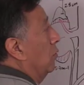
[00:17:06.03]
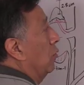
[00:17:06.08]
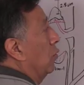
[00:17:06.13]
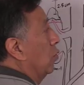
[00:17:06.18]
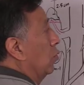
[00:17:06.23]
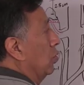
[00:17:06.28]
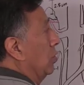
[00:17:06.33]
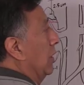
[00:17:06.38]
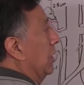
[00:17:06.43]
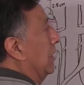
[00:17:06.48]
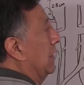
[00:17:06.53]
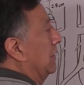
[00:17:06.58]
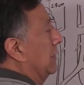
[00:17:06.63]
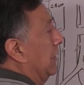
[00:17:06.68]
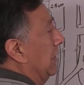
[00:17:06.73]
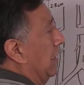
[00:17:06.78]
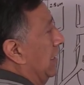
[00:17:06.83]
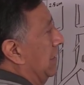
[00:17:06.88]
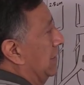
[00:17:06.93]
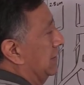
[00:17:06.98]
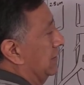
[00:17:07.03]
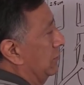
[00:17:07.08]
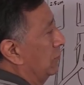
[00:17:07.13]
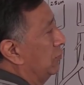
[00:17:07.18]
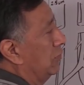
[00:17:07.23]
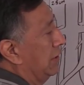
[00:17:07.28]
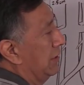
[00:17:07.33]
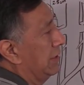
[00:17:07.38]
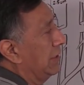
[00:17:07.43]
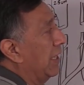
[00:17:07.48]
una de las
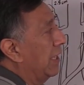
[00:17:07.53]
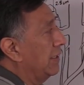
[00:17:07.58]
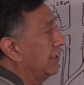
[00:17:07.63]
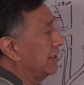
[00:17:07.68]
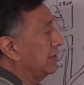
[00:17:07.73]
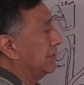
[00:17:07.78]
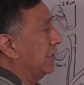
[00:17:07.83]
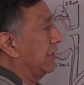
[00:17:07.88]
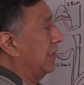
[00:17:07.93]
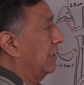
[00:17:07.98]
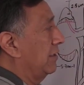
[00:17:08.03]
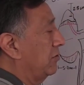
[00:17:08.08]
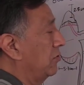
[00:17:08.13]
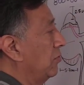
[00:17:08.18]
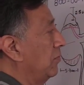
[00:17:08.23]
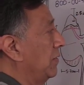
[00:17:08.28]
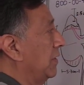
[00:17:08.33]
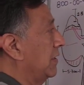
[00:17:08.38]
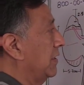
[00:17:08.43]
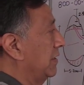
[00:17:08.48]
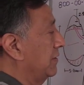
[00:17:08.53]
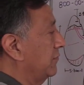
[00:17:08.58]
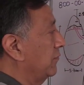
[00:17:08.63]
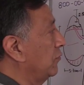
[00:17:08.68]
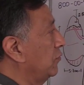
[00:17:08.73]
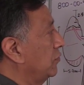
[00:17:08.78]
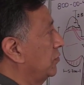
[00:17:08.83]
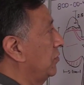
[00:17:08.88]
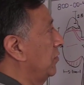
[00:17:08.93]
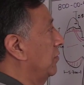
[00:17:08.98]
unidades anatómicas
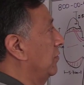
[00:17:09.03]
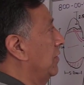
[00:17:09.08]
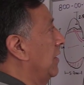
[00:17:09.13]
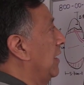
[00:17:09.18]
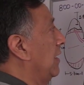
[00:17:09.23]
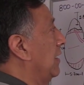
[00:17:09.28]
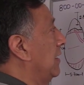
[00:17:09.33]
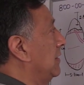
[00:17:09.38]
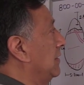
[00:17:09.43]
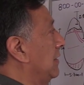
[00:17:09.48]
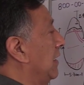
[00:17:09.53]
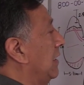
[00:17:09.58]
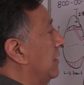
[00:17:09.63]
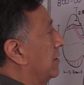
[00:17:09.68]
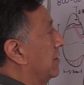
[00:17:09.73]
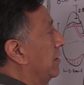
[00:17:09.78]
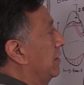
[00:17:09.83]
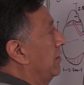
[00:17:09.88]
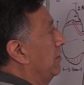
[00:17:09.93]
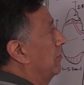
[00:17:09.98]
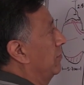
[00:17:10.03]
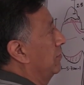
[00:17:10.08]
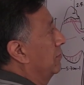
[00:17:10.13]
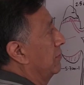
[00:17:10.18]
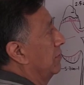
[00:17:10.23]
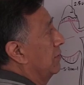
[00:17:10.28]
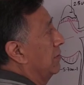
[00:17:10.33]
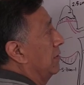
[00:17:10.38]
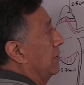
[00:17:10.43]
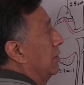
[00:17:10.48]
funcionales del riñón.
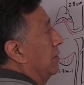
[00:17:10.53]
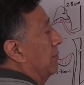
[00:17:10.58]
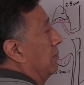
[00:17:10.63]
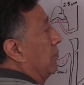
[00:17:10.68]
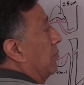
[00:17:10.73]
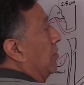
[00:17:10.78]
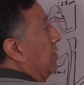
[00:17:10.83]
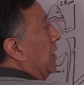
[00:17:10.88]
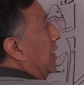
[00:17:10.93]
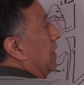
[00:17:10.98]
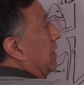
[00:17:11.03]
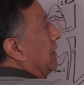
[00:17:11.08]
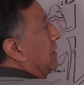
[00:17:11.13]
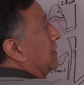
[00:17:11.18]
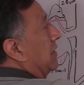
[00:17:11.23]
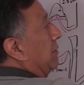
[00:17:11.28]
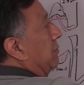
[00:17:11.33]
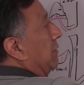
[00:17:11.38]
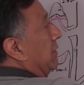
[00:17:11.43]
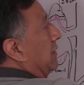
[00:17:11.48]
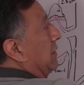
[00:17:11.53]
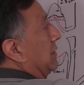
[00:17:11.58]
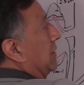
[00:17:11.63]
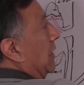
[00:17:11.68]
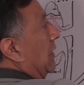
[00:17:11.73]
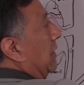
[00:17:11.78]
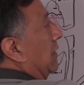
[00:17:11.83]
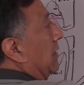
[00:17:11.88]
Voy a esquematizar